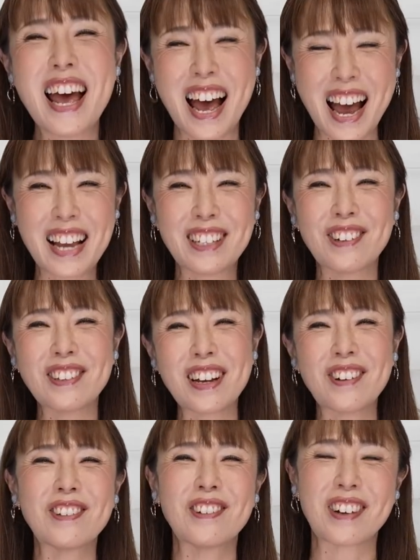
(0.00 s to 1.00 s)
はい、そんな
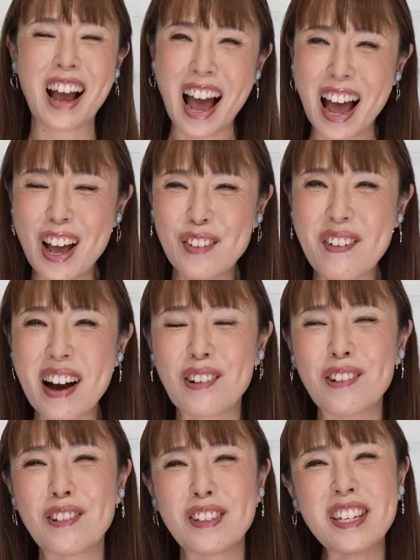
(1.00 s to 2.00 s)
ことが、まあ、
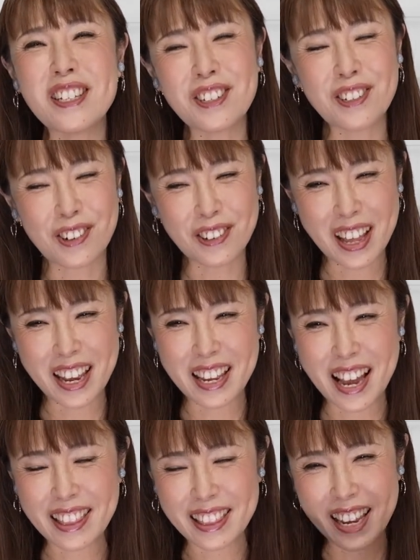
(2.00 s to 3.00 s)
この25年
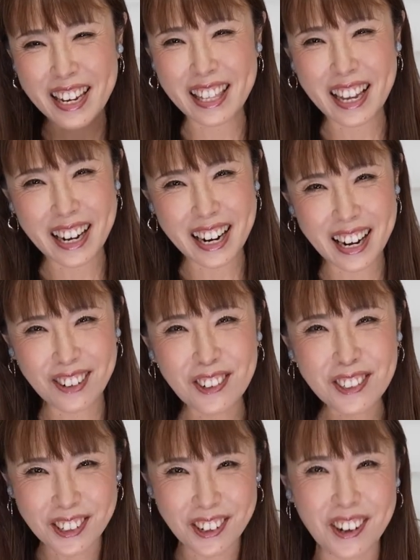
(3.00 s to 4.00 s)
やってきたから
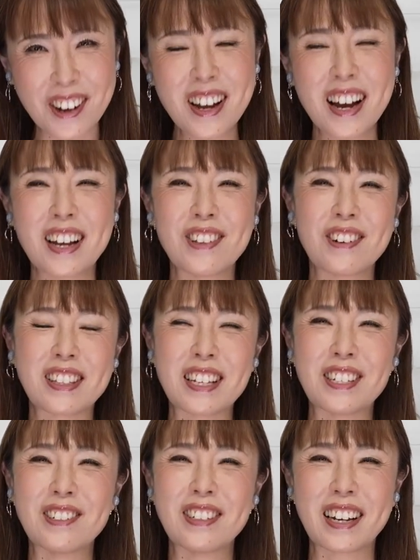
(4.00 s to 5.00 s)
こそあの
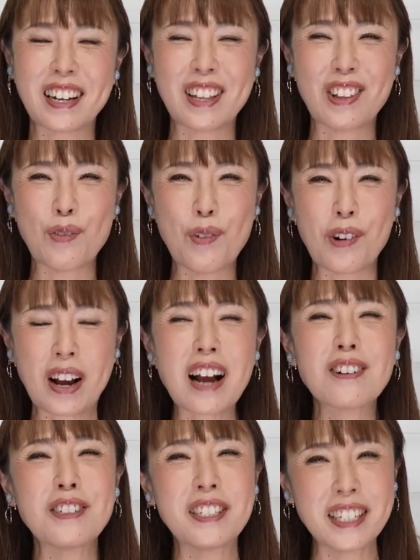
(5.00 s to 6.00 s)
私の中でのもう
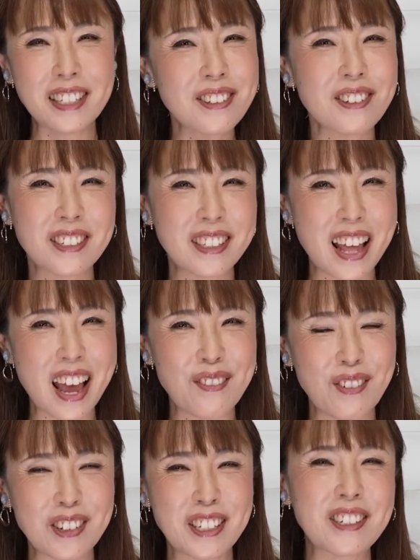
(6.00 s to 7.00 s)
確信として
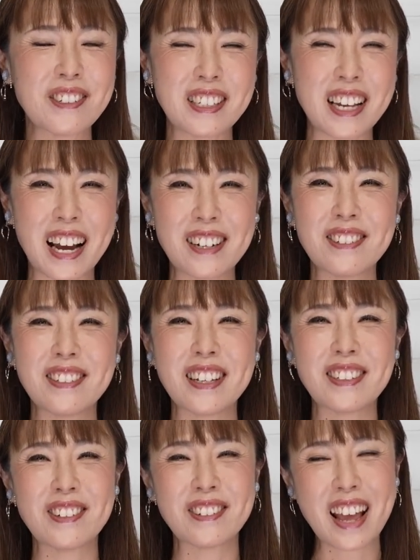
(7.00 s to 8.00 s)
もう軸にあるん
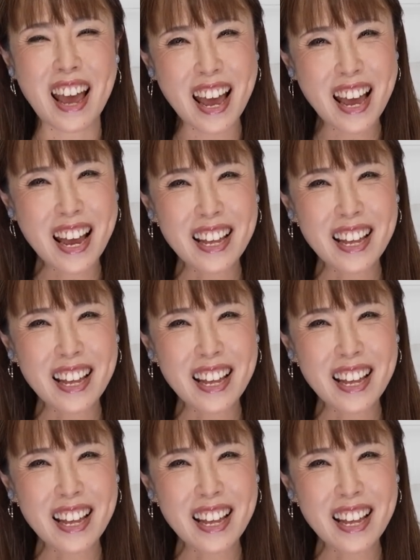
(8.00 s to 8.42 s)
ですよね。